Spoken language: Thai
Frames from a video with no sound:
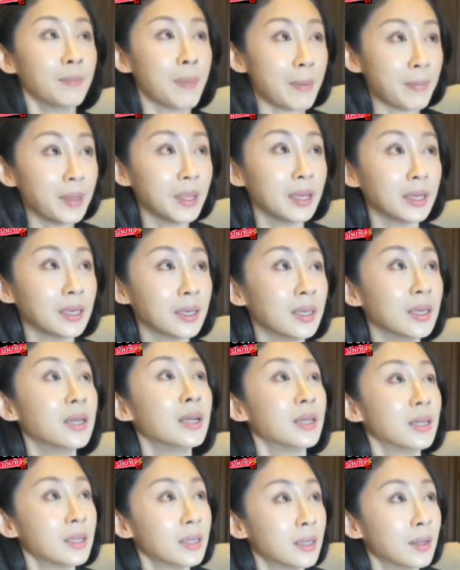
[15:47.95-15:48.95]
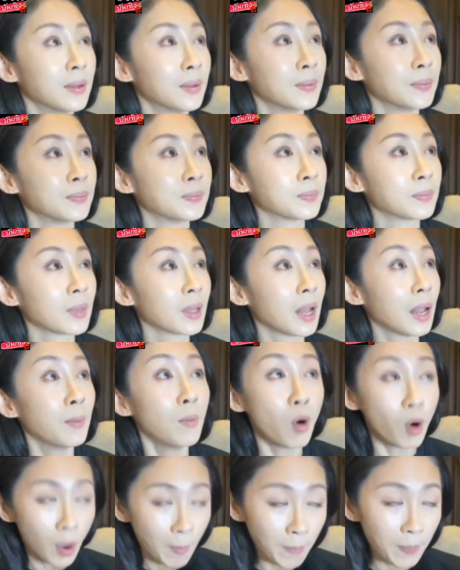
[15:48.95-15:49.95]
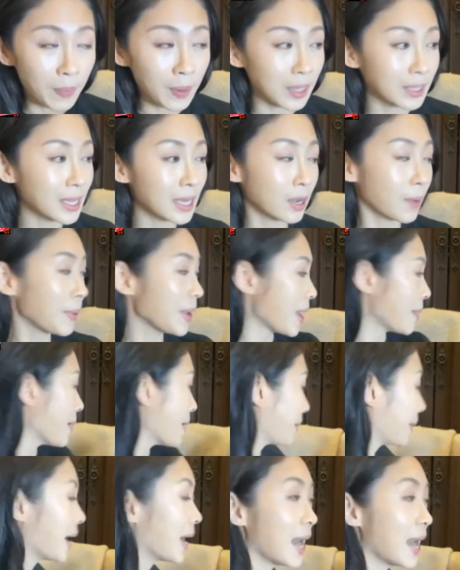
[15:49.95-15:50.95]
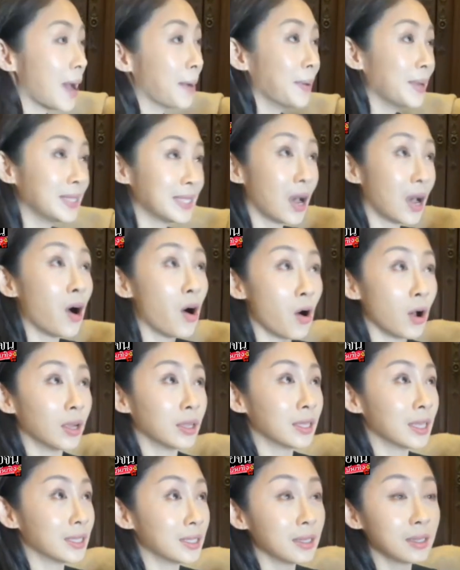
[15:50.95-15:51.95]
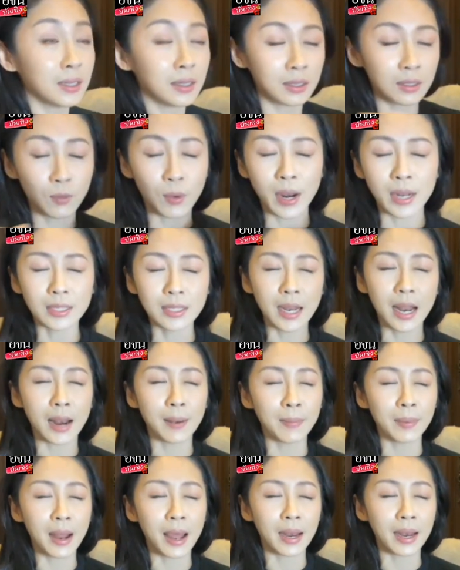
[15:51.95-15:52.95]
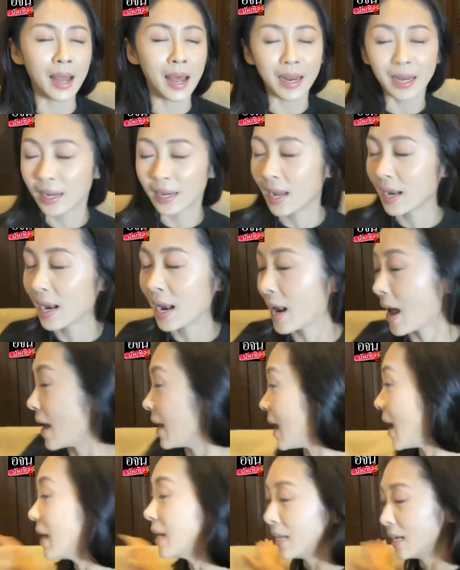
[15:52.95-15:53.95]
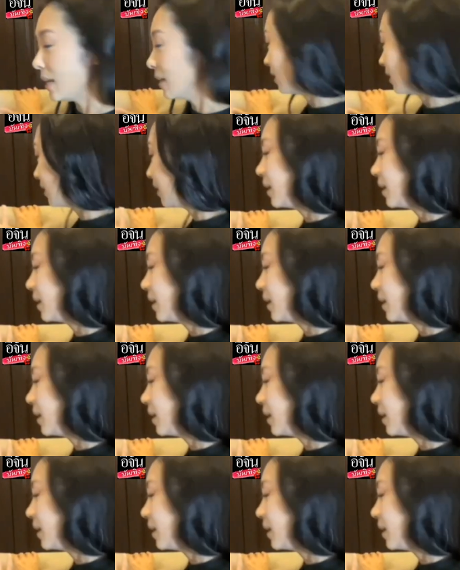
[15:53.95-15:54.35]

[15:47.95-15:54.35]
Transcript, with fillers: แป๊บนึงแล้วโมปล่อยมือแล้วโมก็แล้วท่านก็พยายามหันข้างหลังเพื่อที่จะเกาะแต่คือวันนั้นท่านหันด้านนี้